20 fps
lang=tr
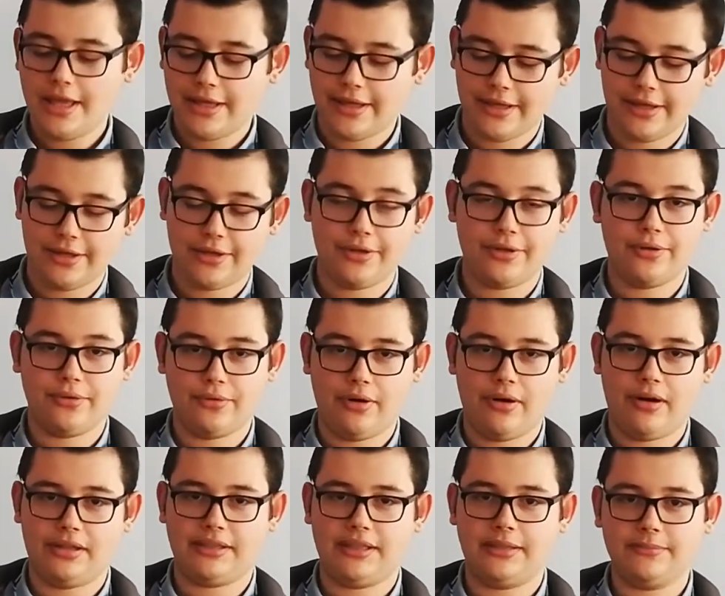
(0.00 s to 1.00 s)
Ee,
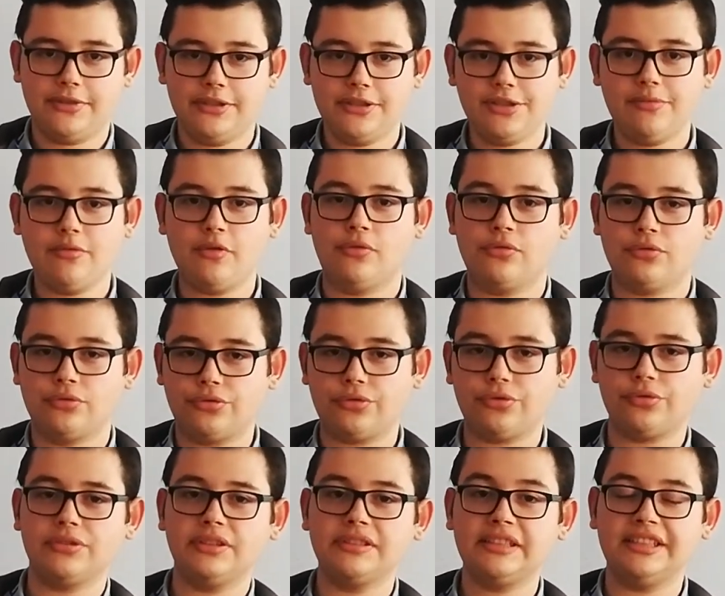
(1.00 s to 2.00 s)
adamların şu
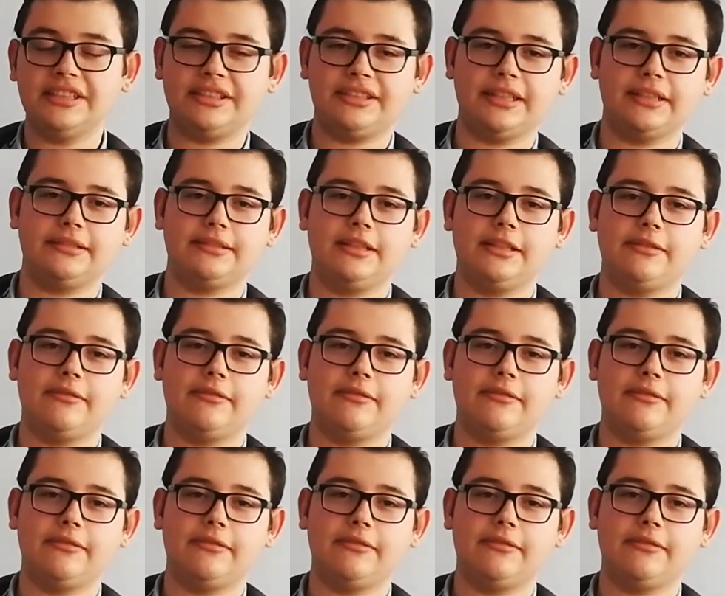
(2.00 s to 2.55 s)
ordusunda da isyanlar